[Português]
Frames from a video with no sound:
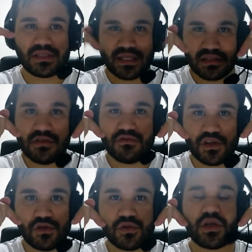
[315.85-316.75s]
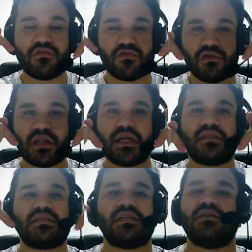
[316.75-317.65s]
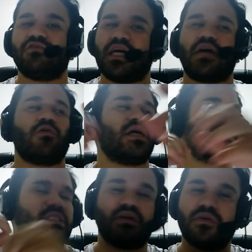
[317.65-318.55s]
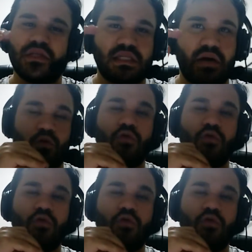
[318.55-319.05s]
desse vídeo que eu vou ler sim, vou dar coração e tal.